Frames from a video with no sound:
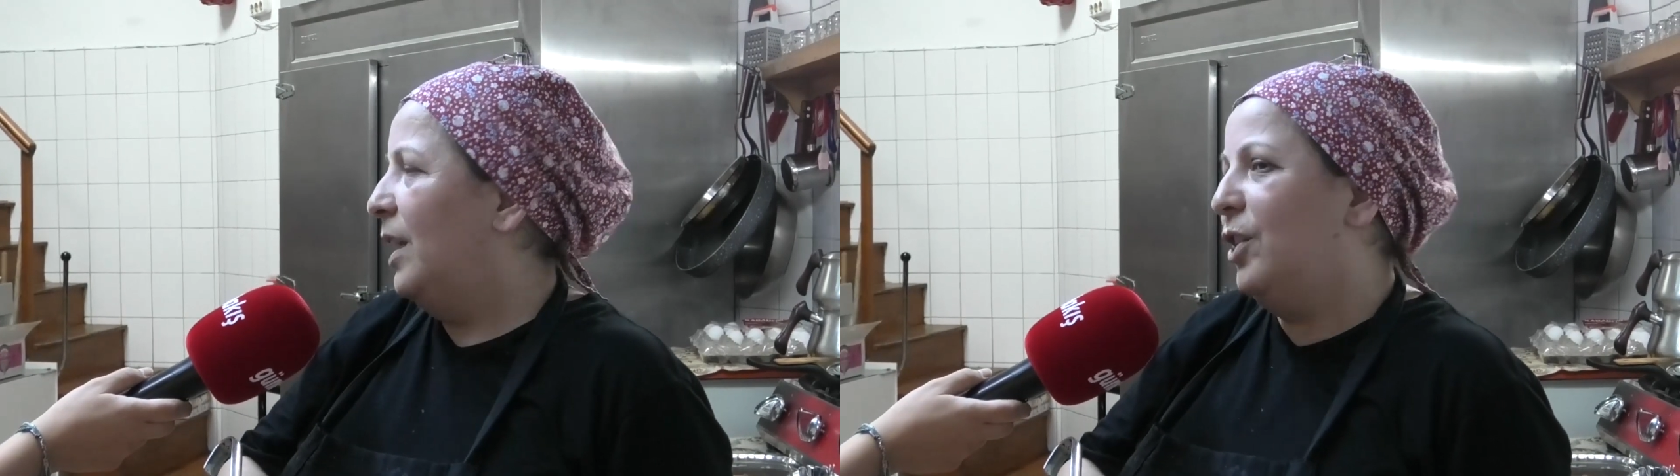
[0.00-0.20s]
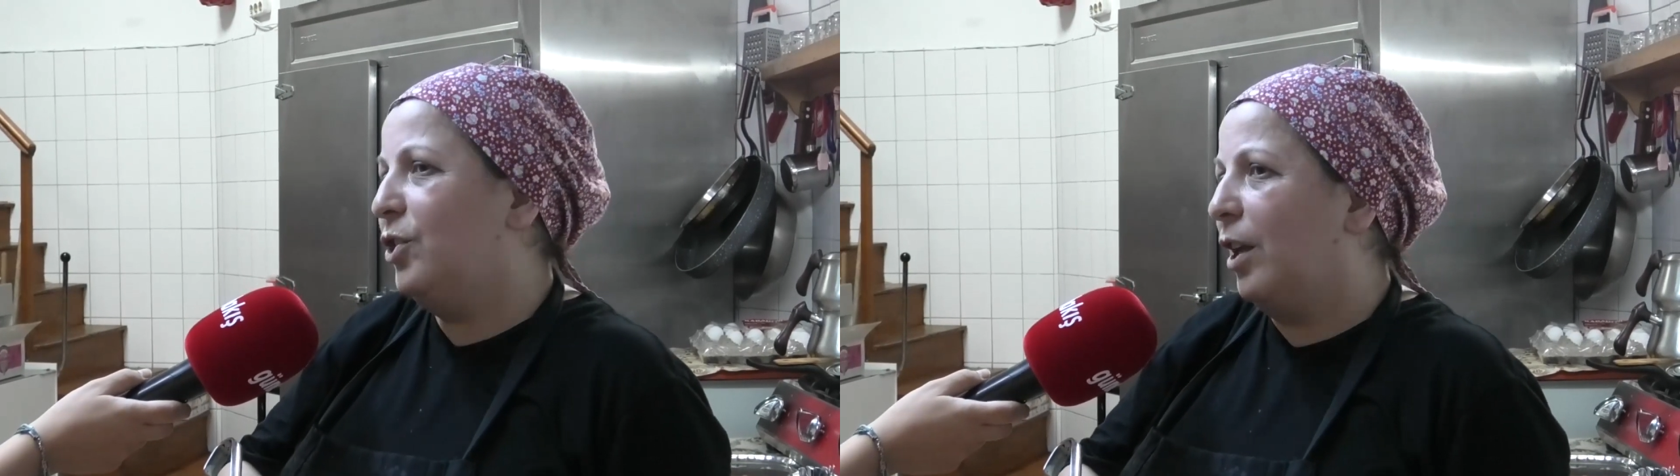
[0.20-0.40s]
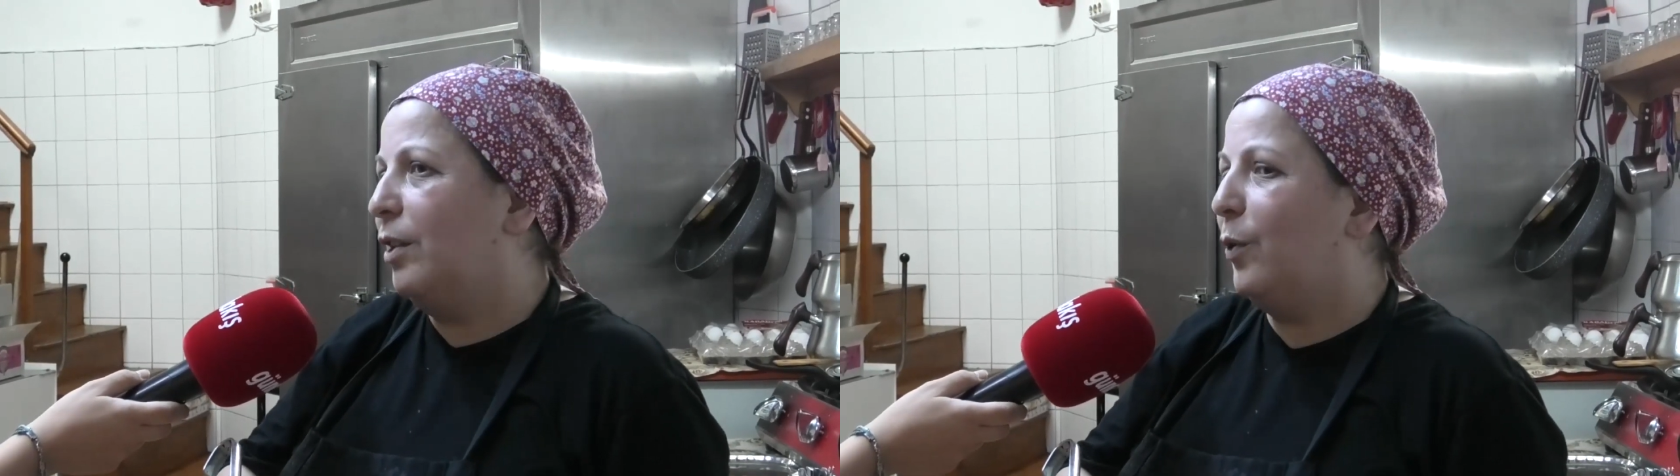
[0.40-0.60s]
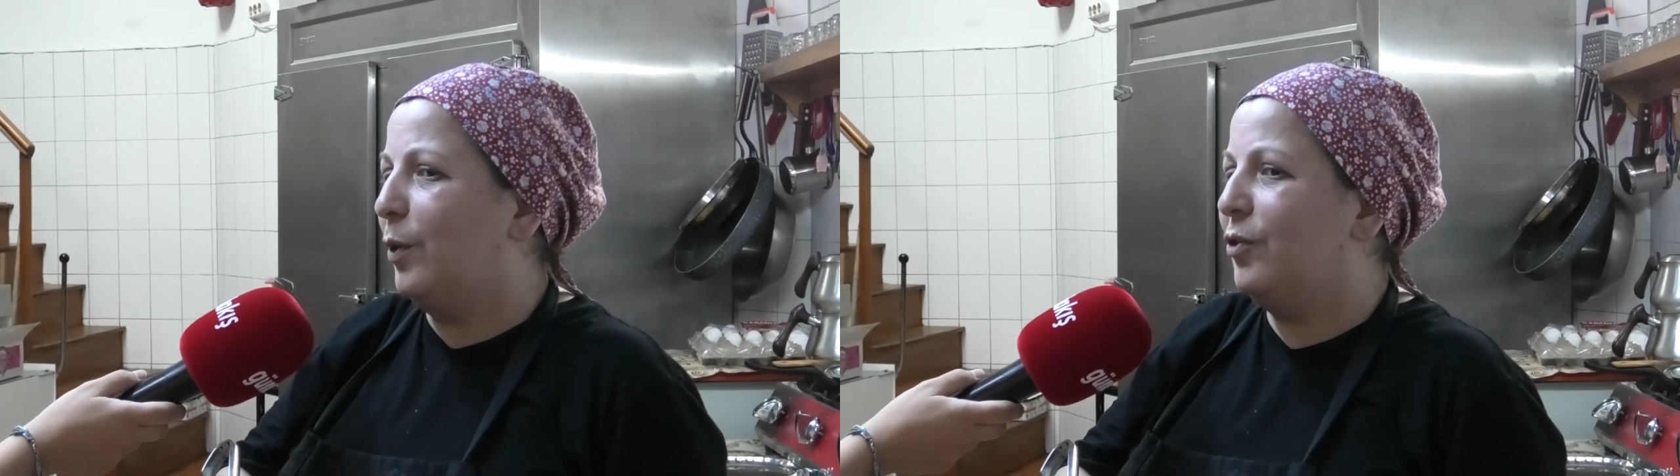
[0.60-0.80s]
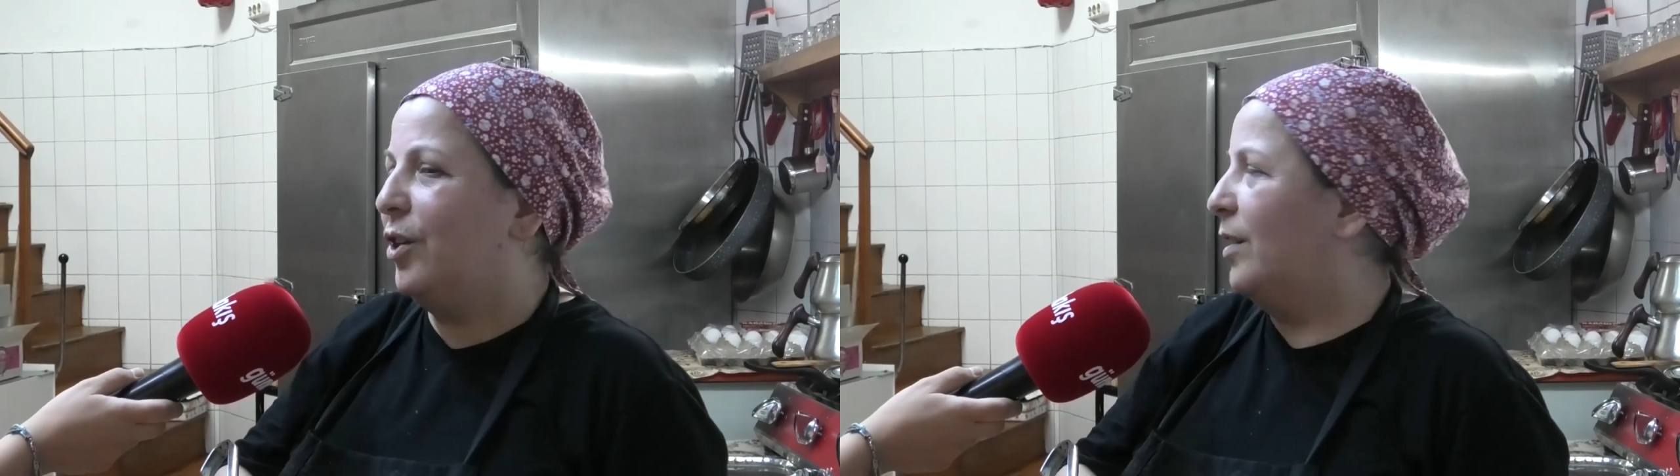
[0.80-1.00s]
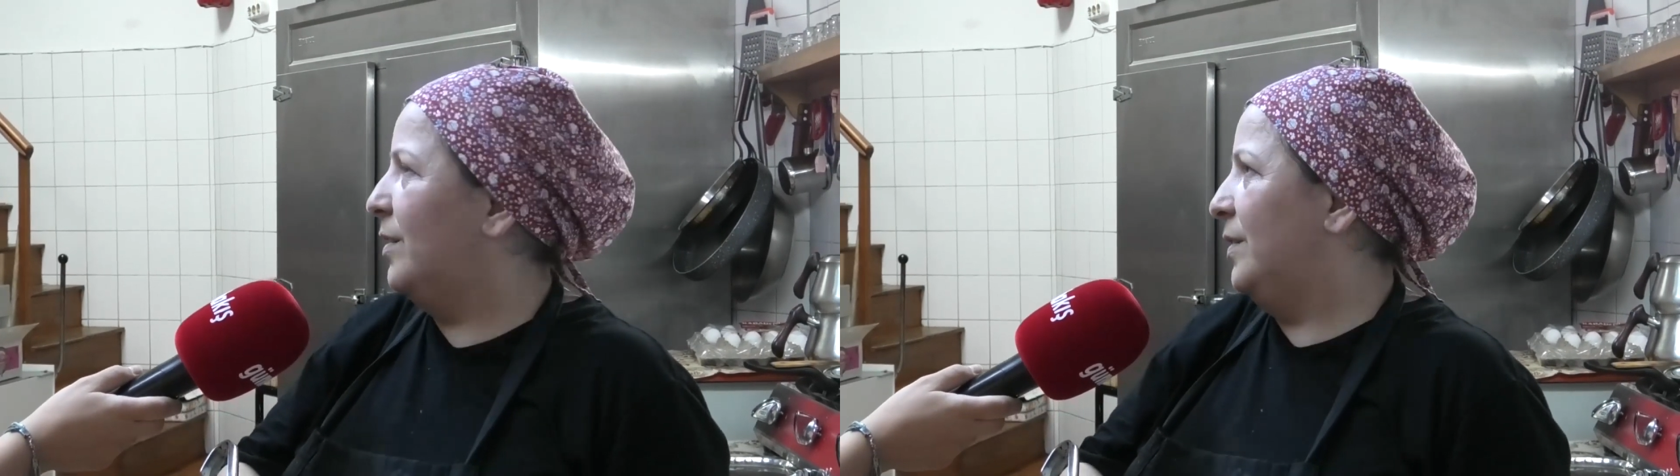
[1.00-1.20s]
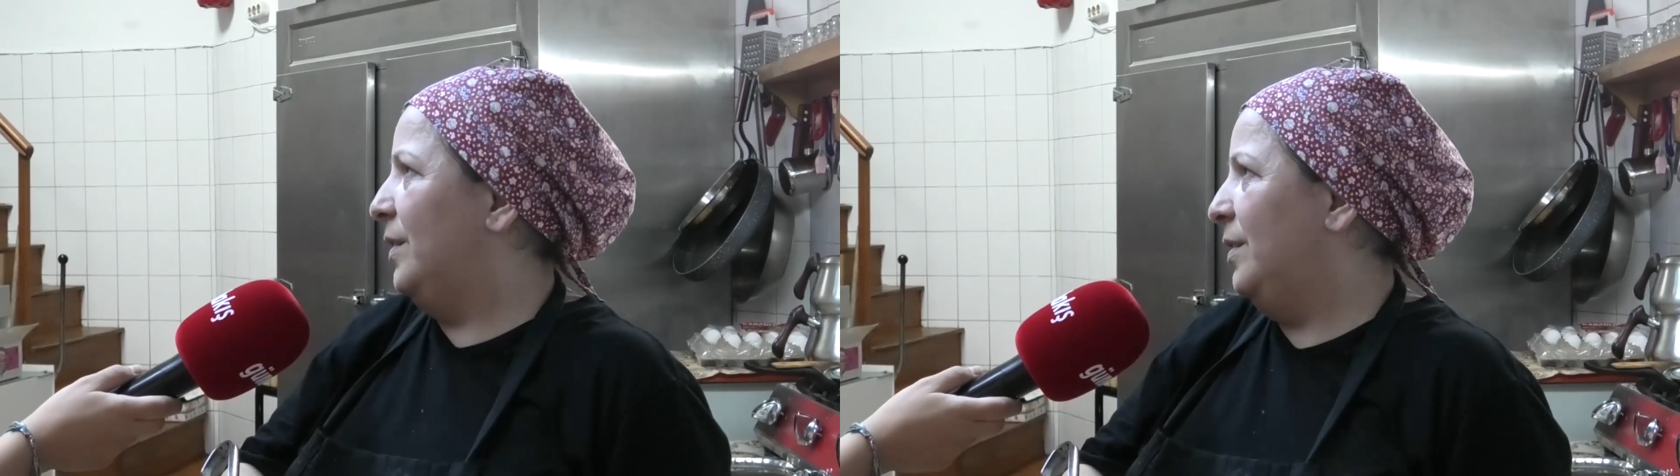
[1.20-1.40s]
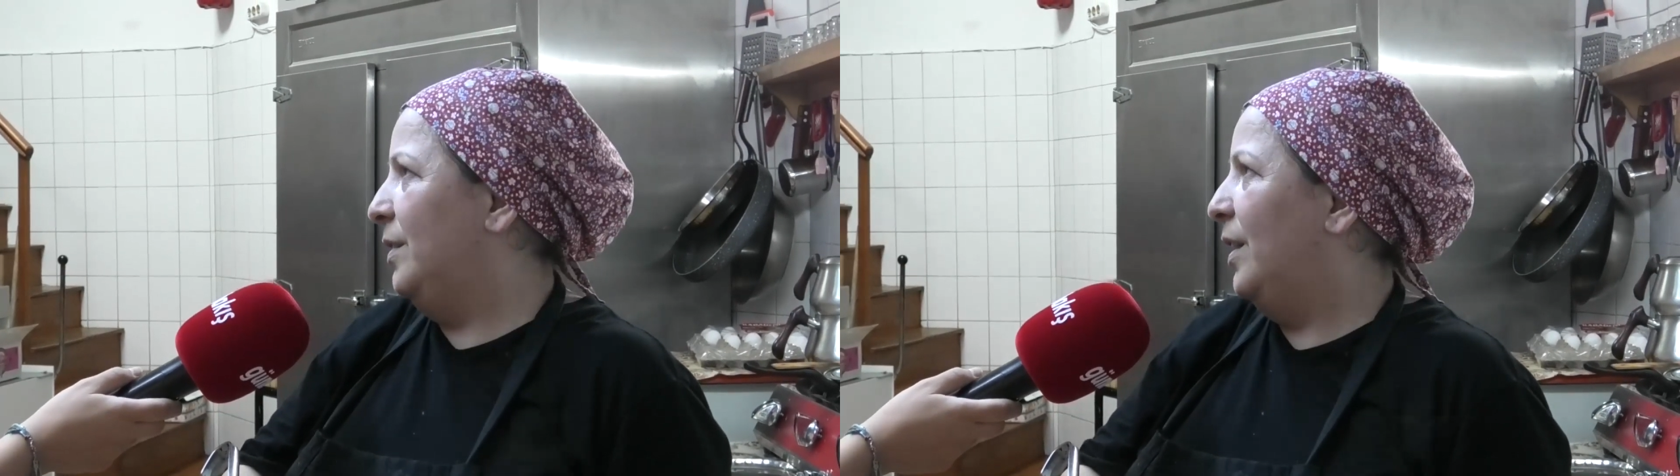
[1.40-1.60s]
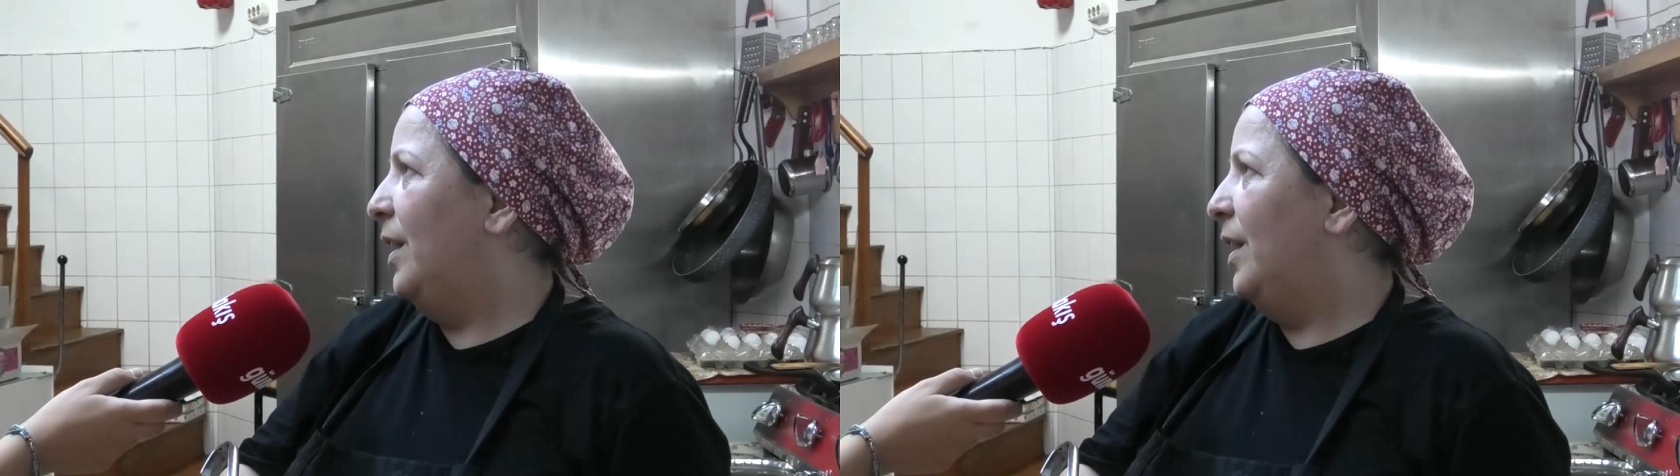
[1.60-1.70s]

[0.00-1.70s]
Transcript: İnşallah olacaktır.